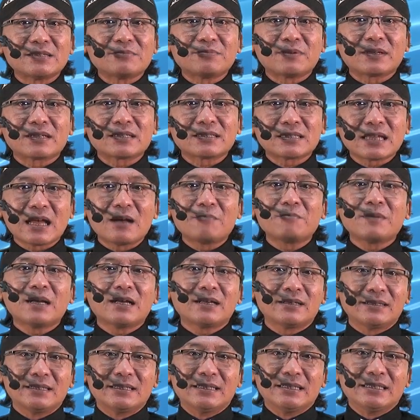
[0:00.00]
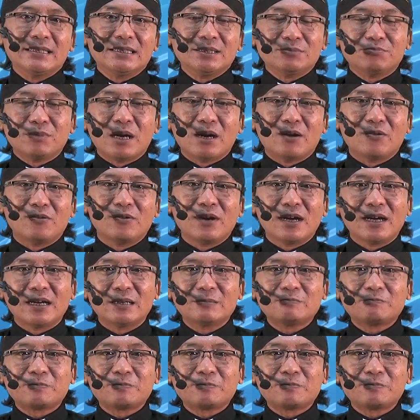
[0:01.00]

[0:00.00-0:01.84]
bersama bahwa